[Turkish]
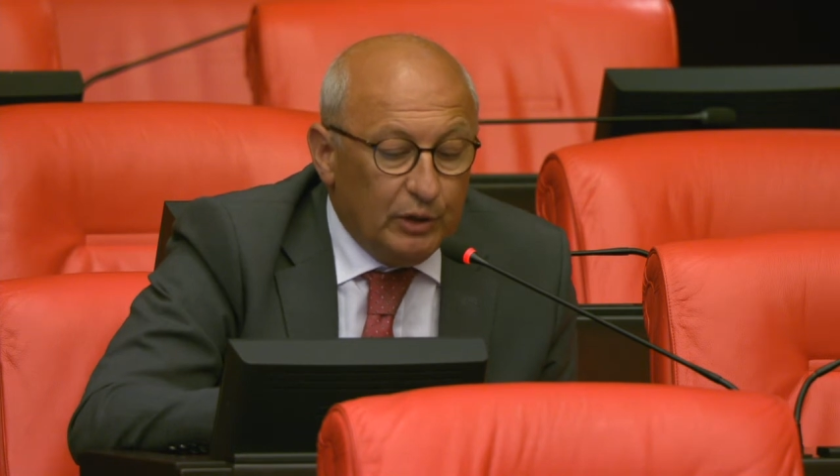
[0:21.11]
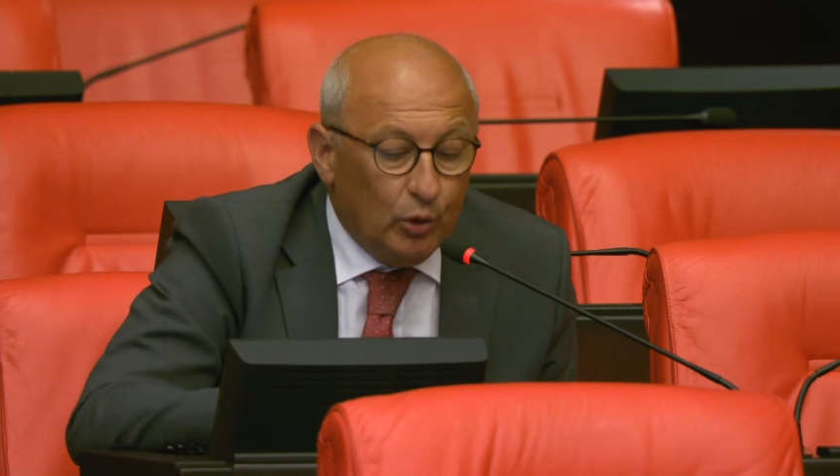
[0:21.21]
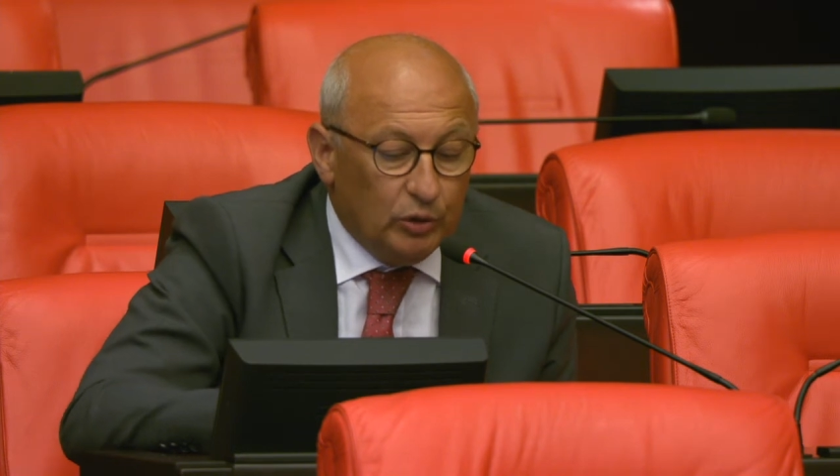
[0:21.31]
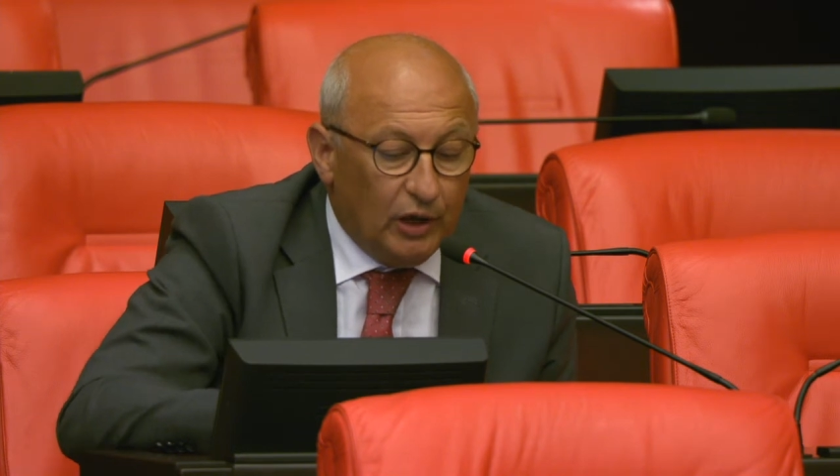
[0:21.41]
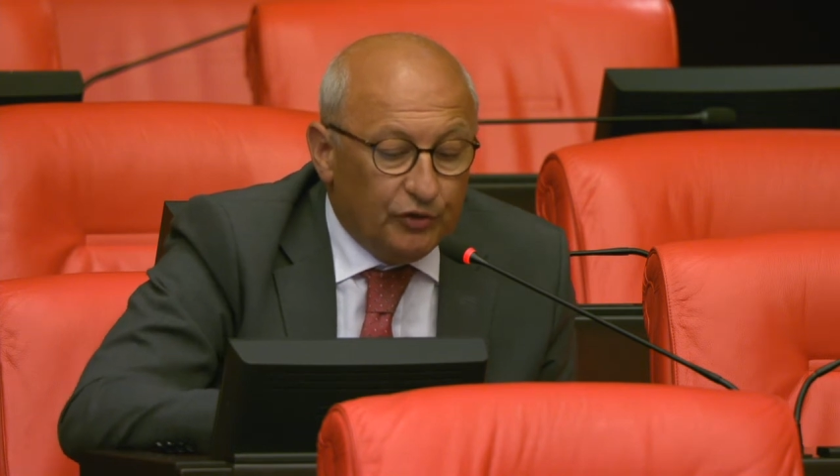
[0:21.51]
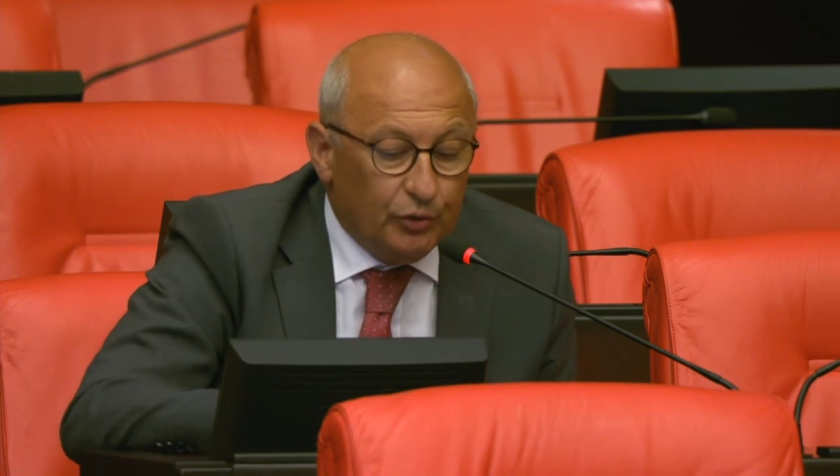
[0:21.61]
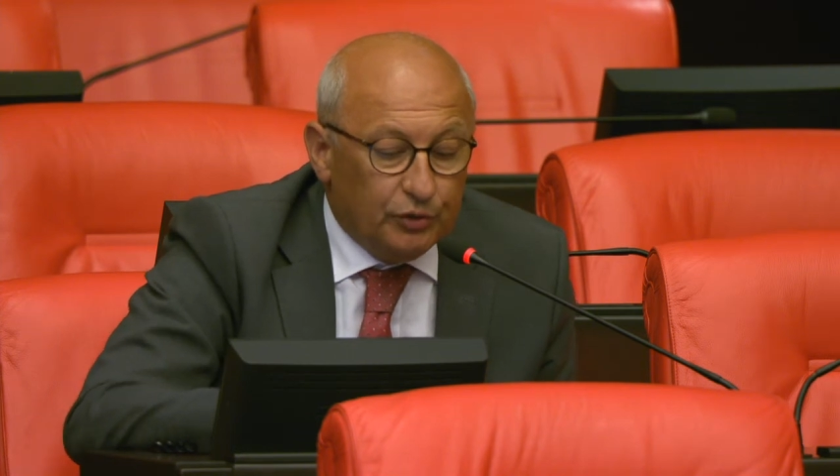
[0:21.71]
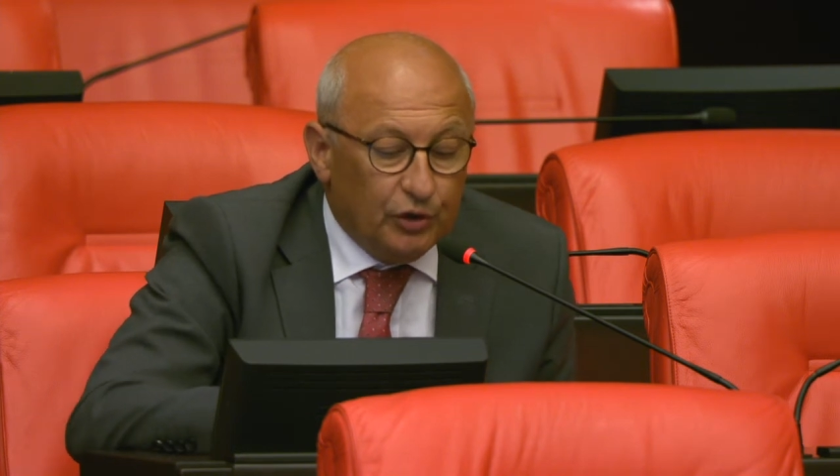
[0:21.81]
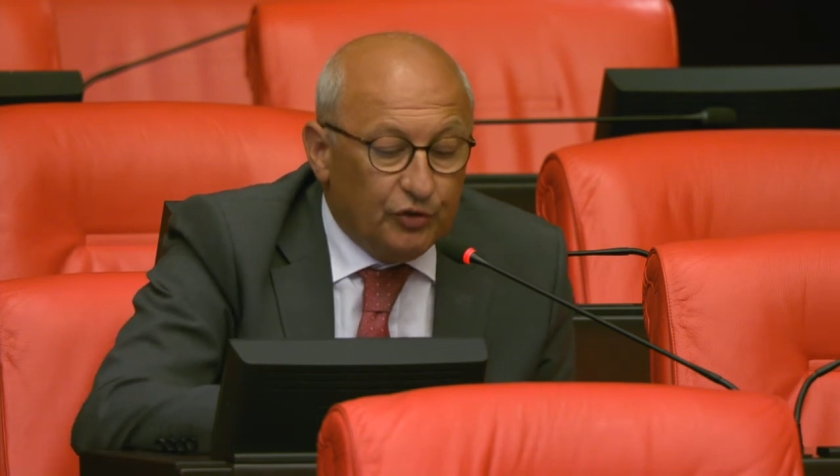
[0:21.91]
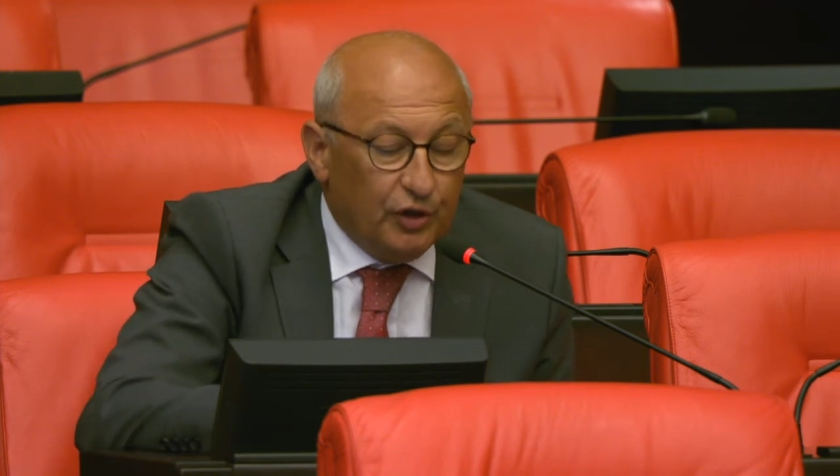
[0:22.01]
milyonlarca
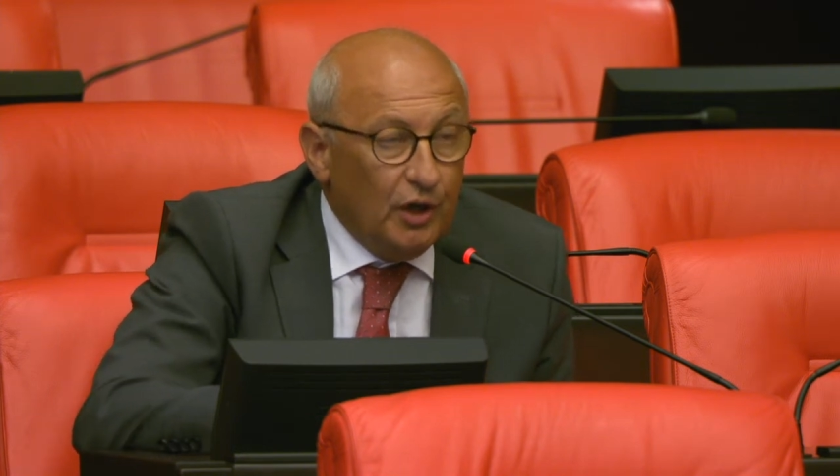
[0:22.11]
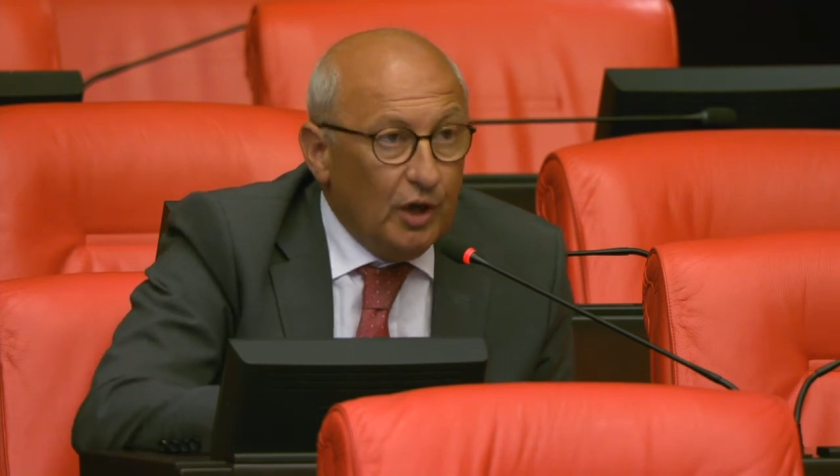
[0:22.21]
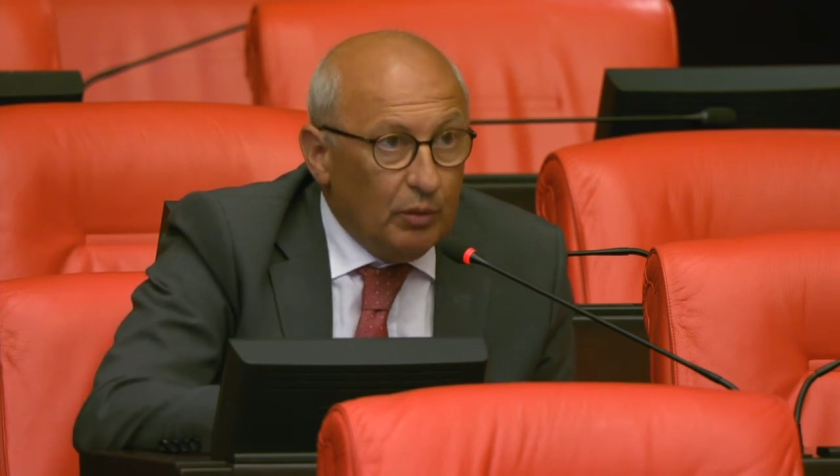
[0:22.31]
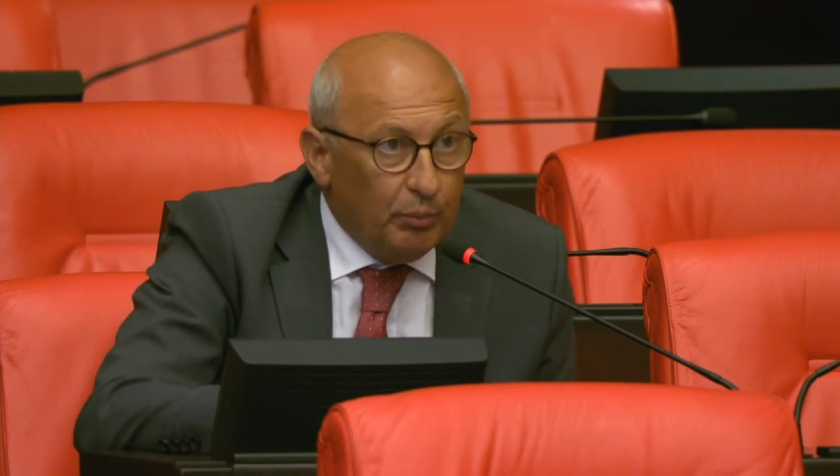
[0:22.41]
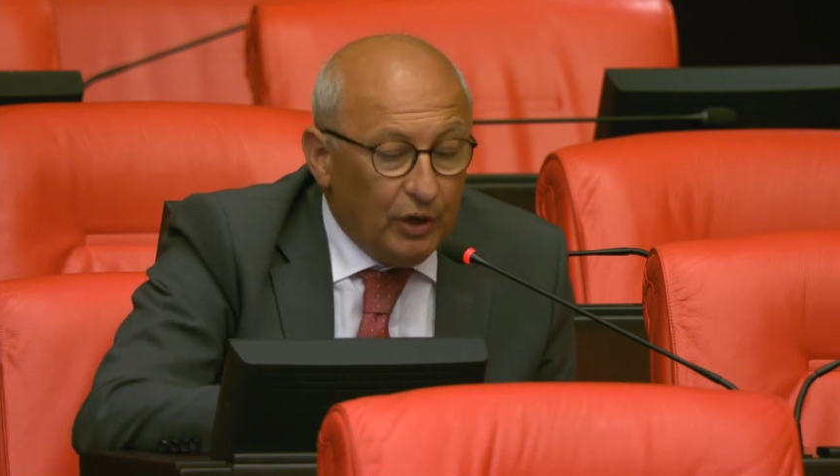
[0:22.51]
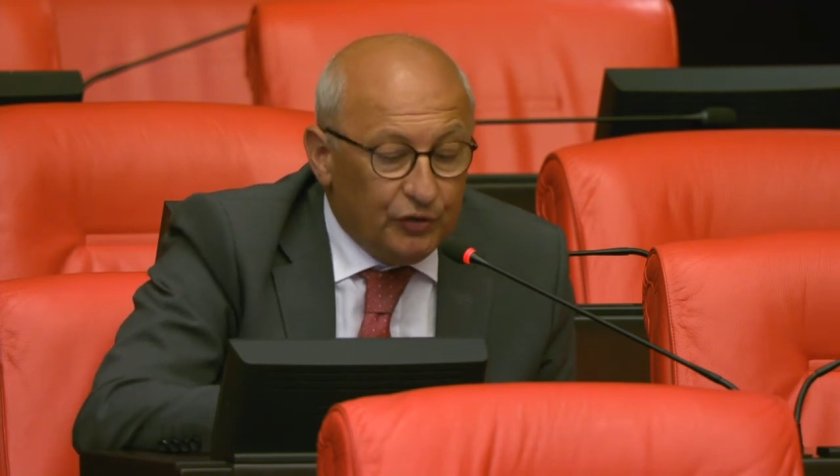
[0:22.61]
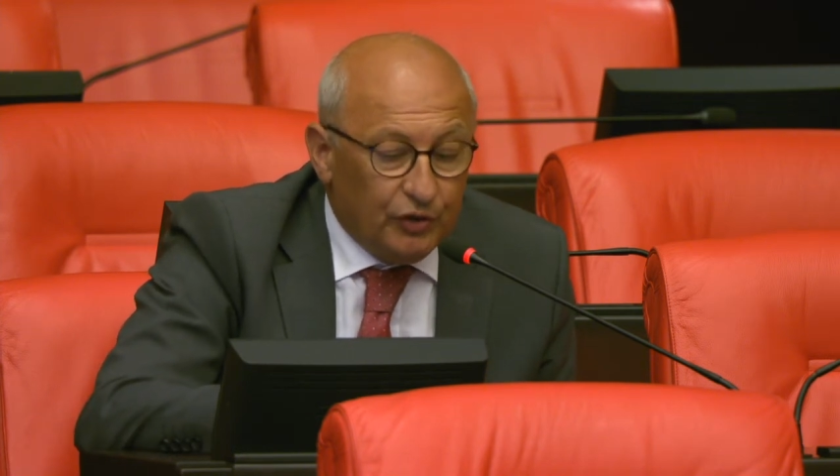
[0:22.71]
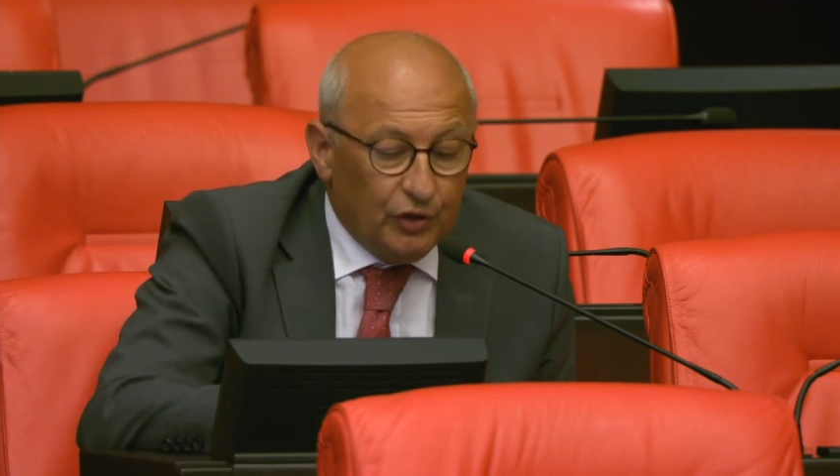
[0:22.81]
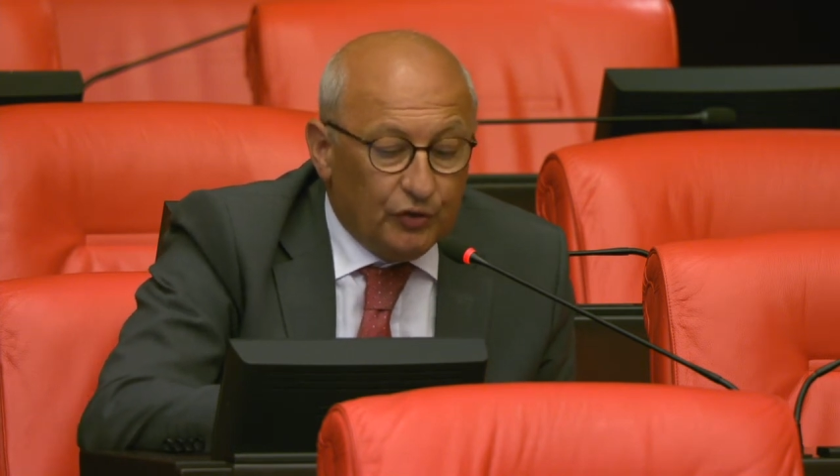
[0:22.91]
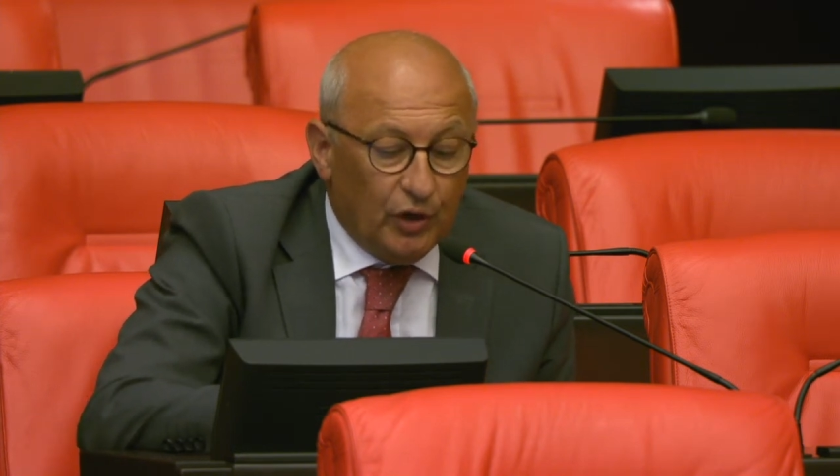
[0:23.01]
yurttaşı baskı,